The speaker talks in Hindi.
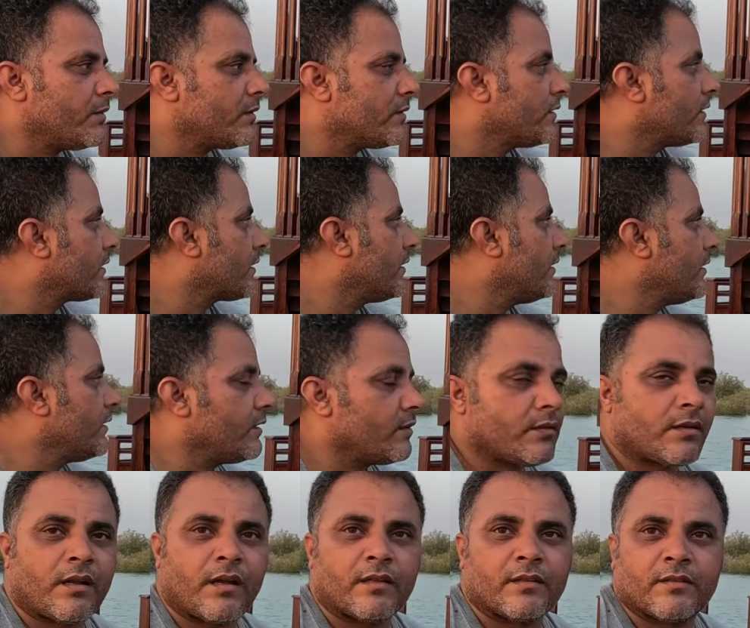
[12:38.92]
पिकनिक के
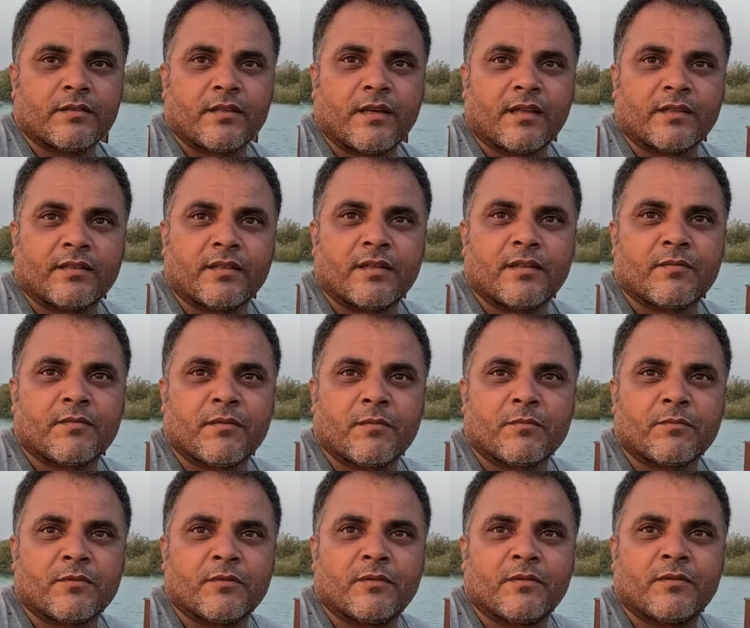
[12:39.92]
लिए रात जाते हैं
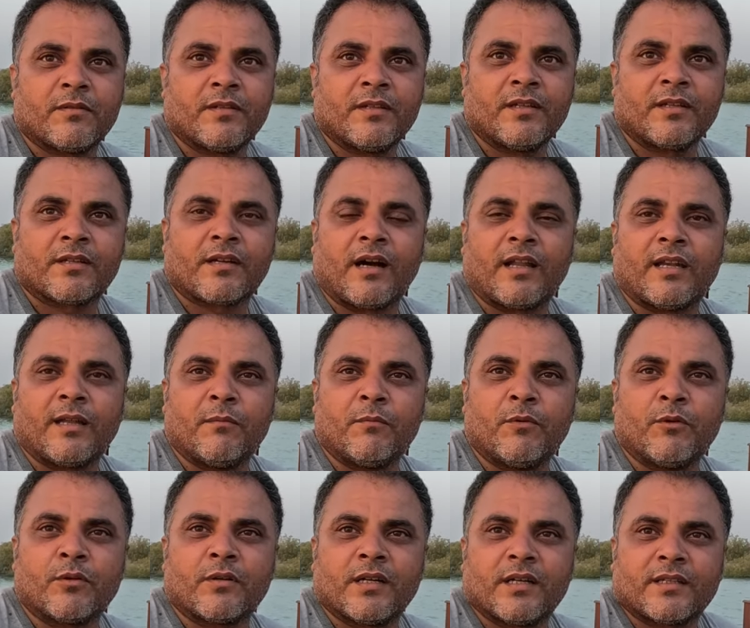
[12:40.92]
समझो काला
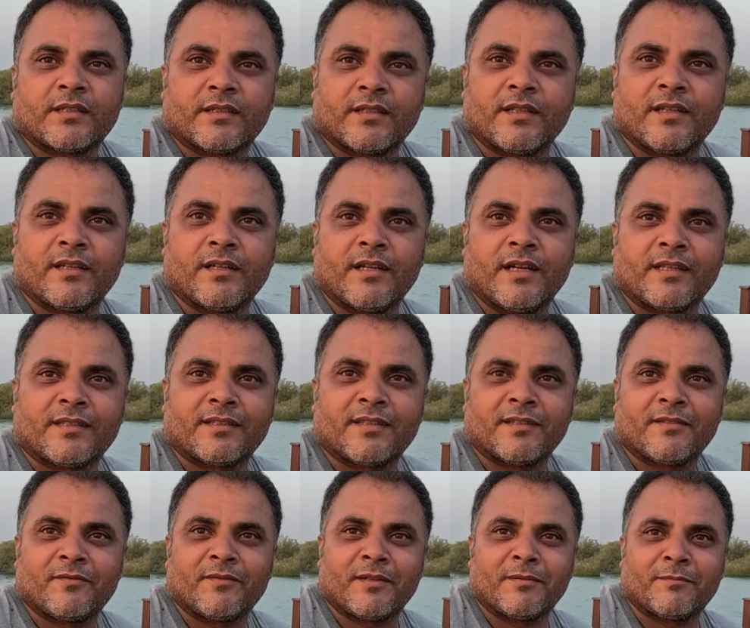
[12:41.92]
मुंह करते हैं
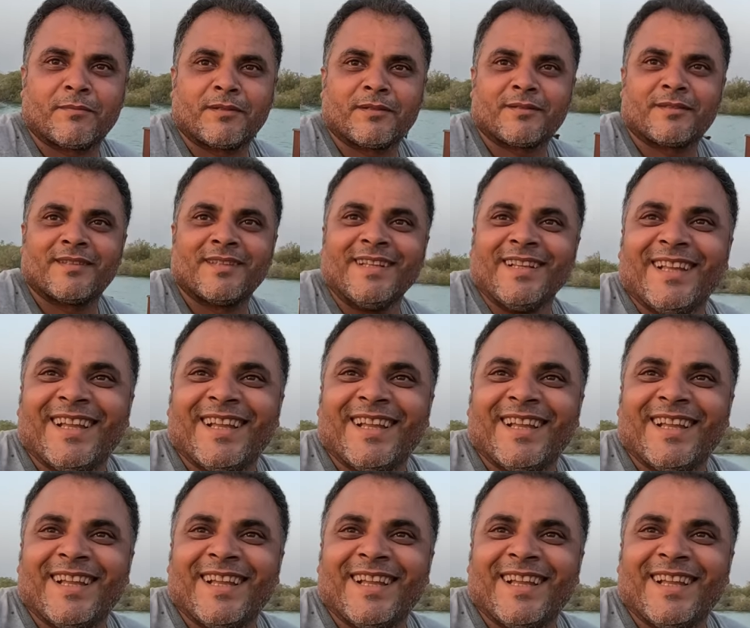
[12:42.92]
आते हैं वापस